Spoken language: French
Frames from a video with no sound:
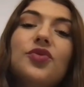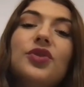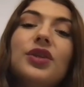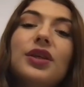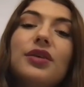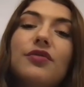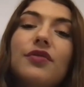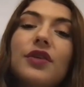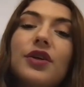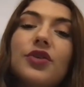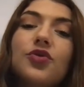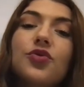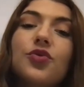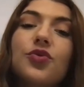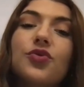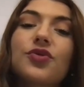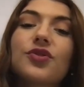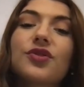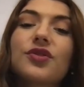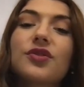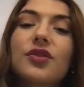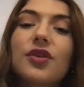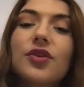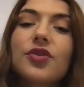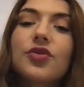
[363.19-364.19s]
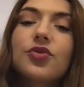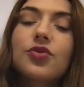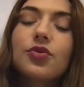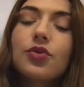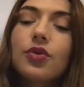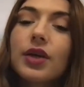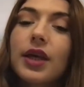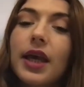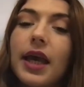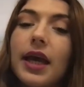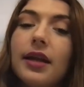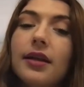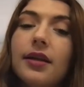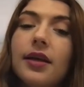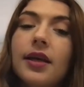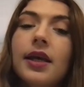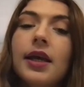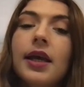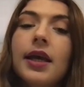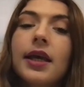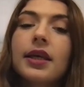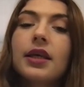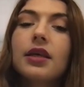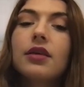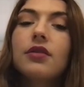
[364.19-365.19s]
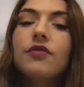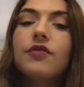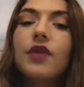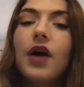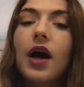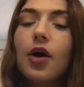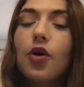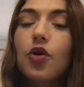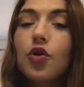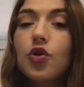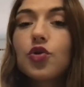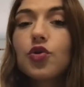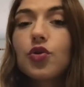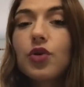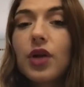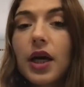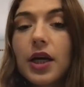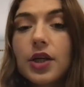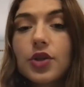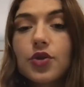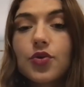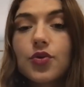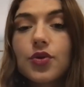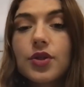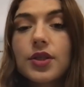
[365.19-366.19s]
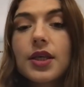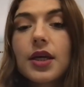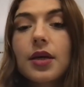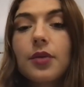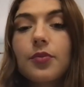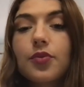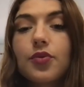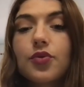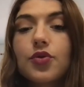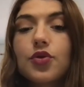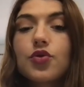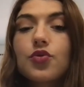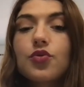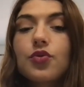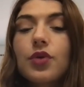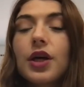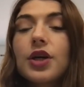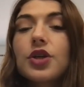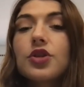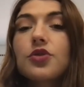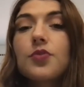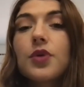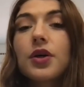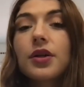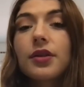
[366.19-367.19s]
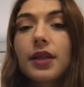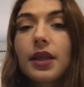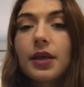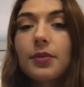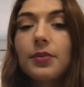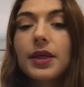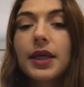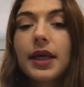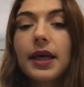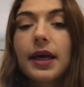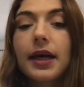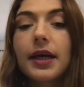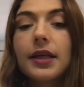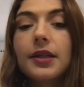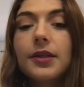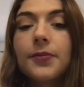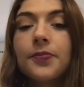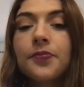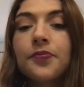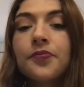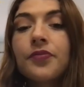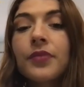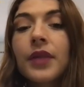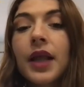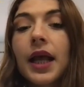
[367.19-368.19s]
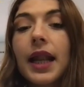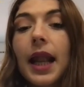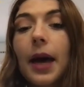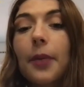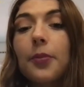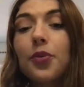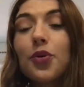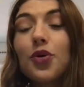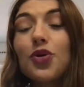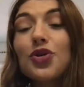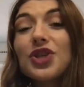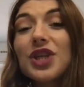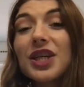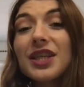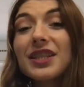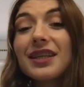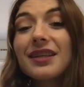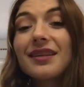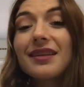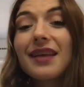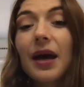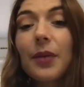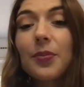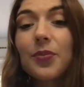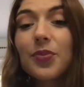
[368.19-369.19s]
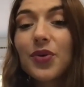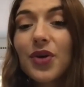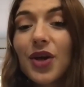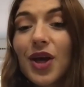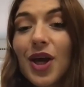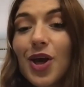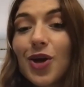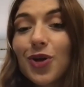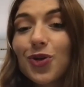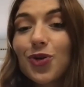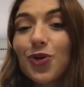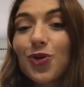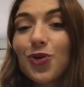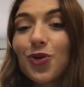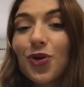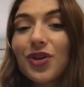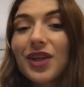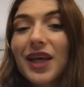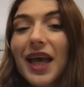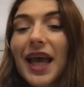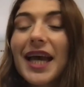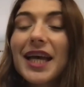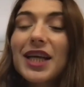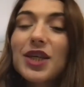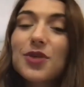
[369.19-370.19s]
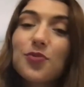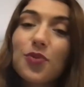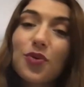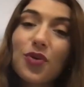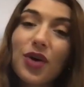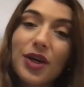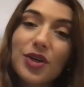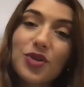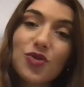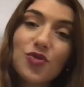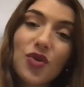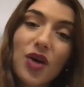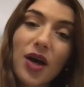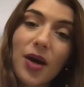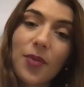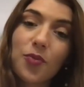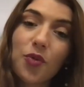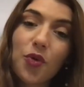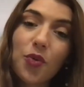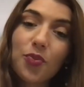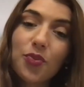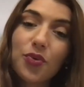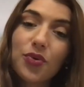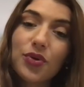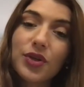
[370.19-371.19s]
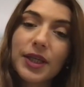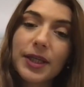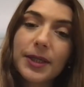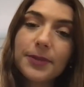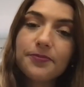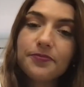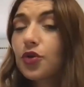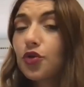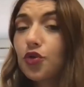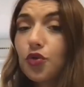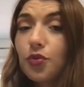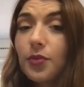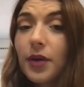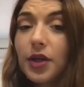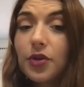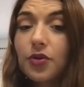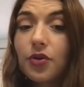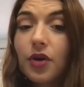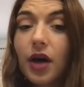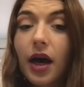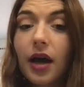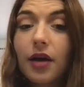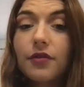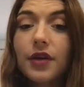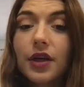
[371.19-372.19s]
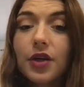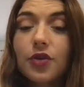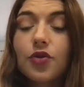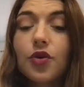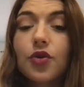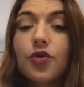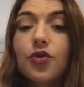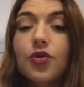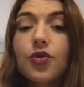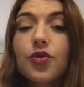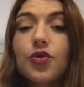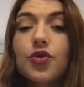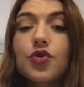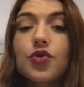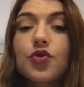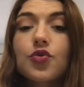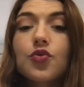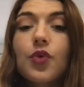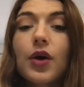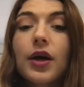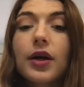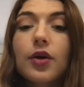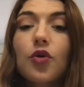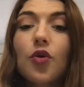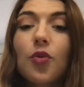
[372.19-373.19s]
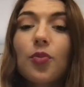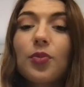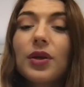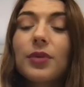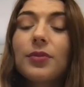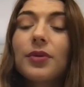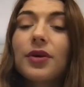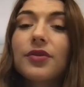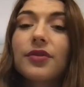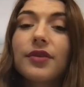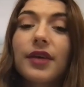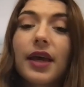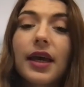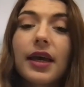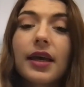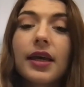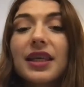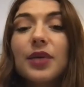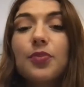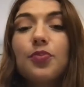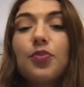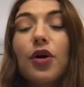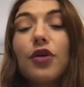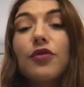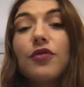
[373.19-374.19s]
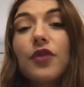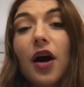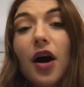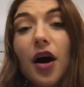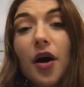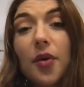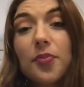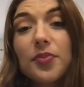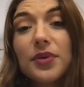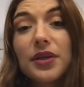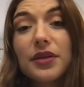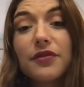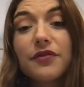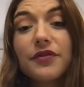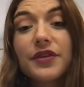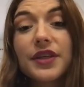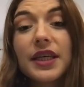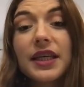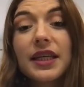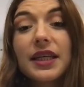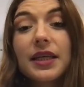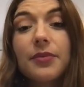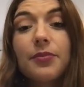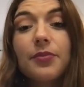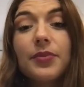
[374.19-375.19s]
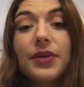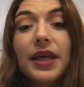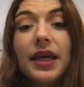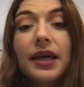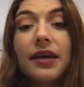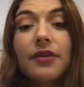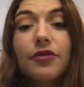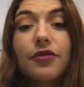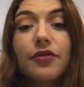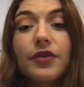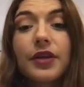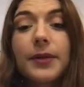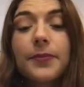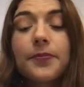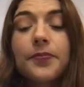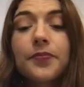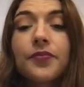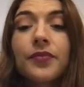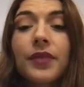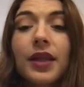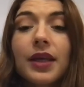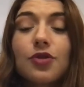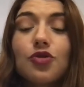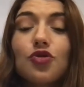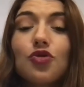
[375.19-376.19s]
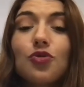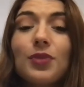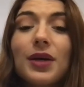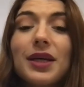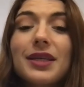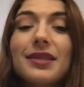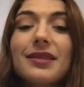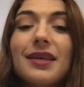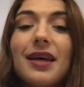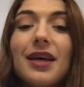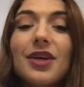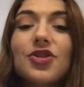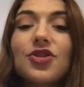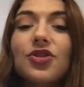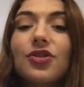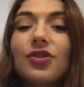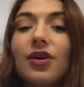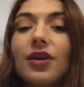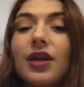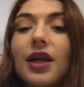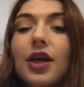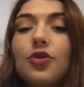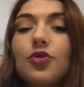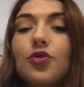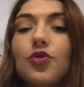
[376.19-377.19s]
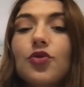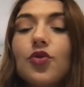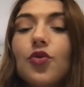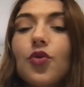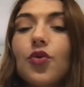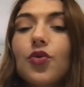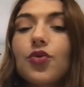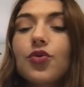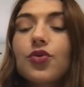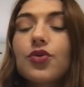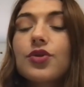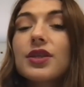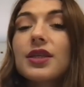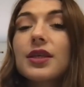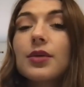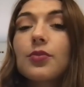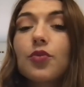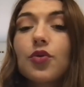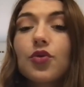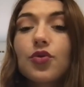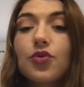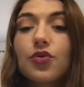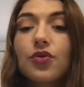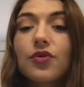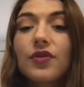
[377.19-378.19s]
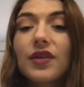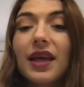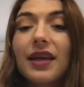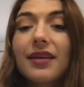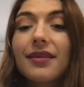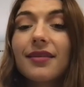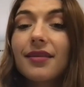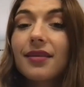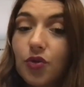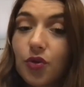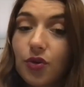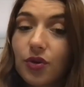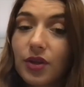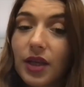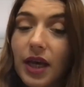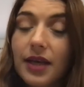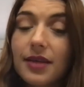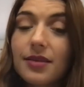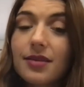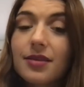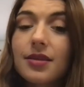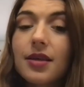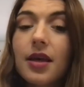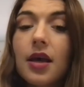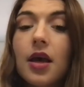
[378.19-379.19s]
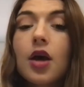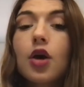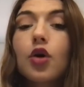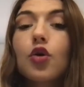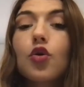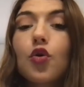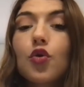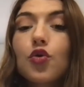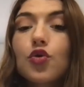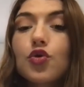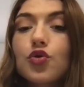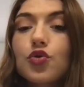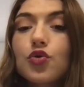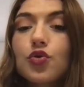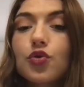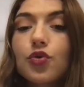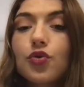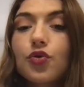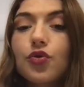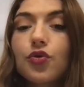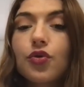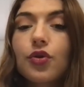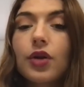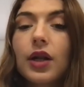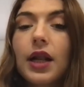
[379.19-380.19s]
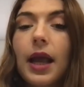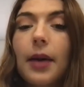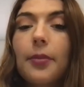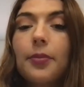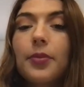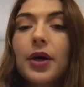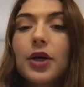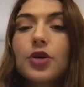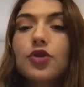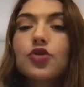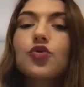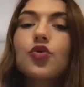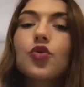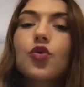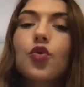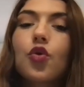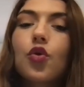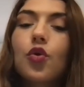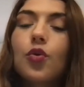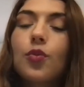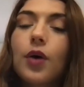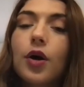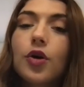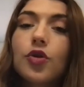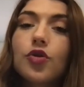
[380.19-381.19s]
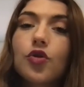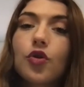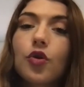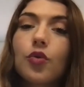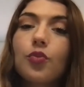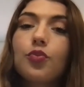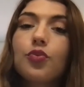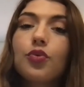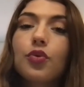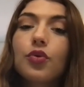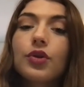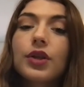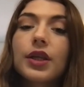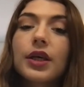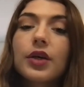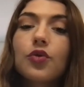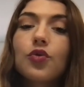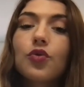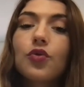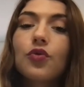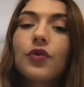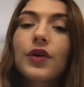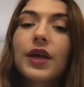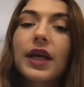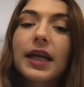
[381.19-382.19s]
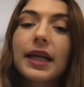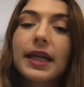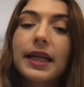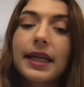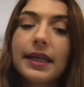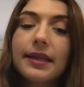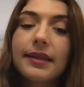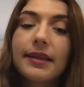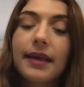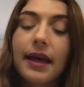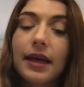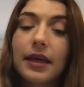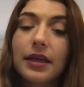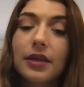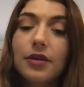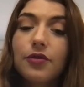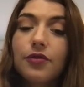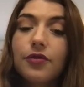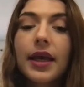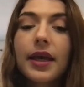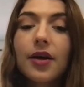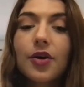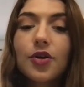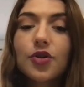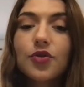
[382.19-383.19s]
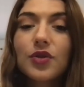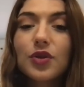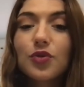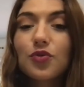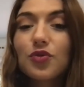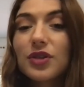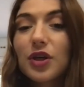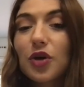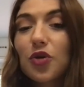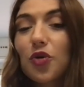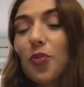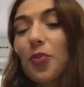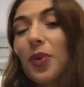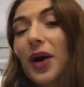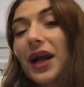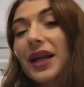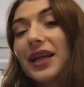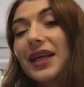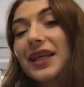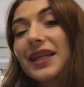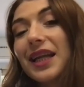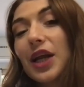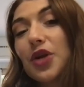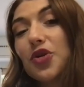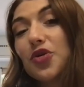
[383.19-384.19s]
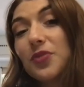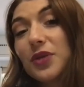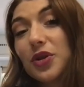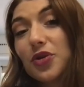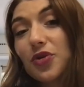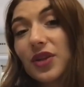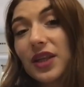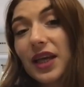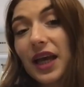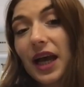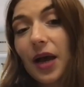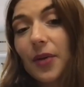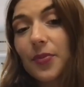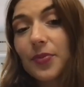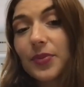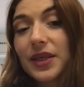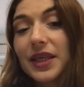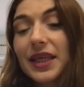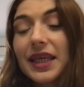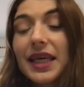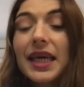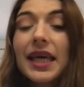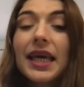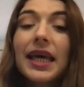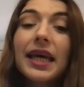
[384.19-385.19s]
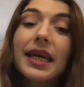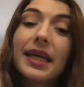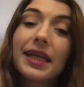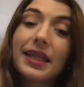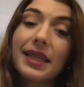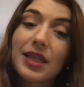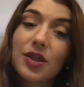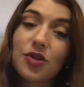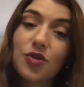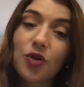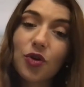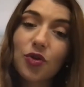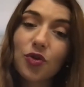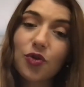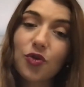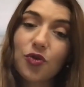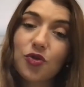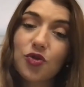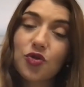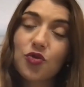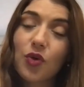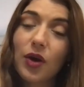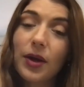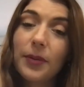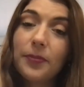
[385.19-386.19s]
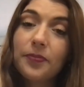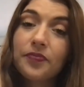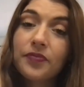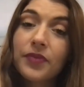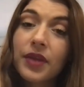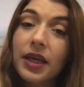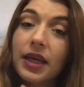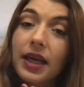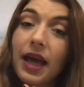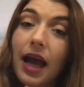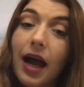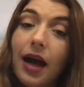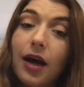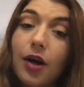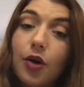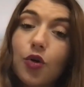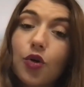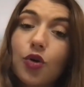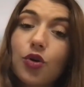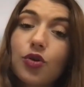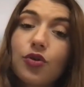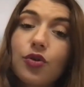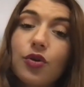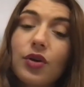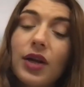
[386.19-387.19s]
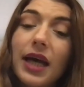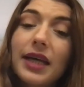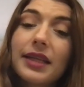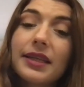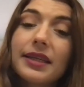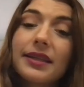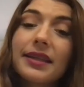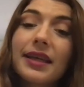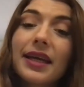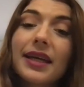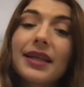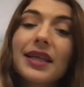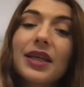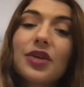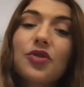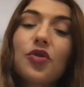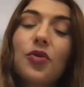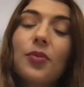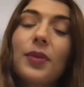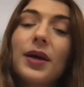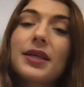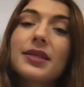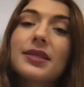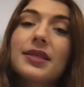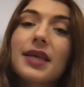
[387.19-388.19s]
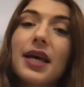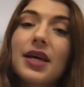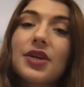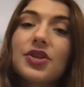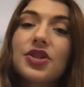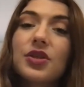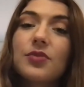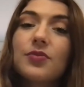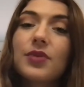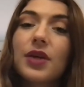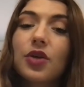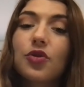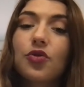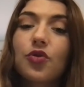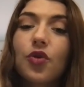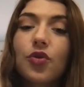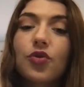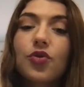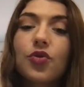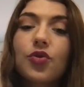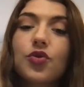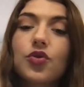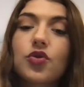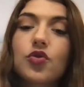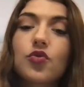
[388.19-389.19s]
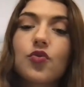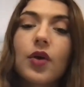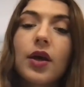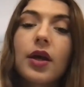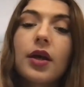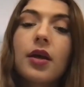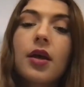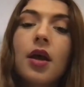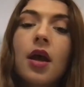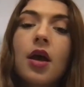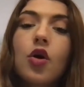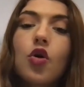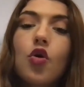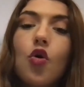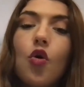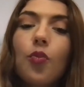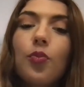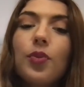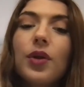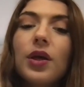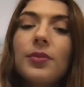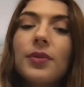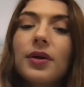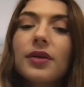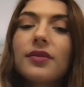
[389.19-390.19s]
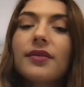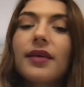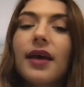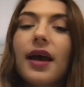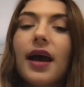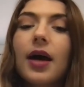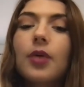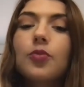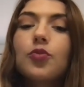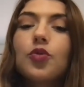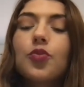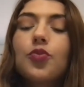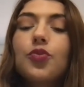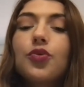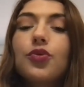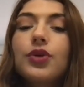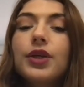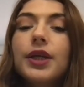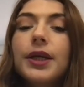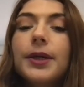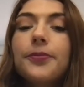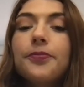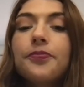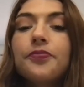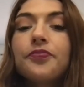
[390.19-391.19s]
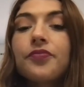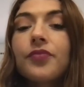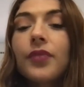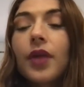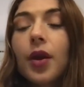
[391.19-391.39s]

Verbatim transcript: une évasion sensorielle qui va au-delà du simple soulagement des migraines. La prochaine étape de notre exploration à Montpellier nous mènera vers d'autres soins complémentaires qui peuvent amplifier les bienfaits du massage dans la lutte contre ces maux de tête tenaces, consulte la page de commande pour découvrir les tarifs. Et ensuite, nous allons parler de la luminothérapie et des autres soins, car au-delà des techniques de massage, et eh bien d'autres soins complémentaires à Montpellier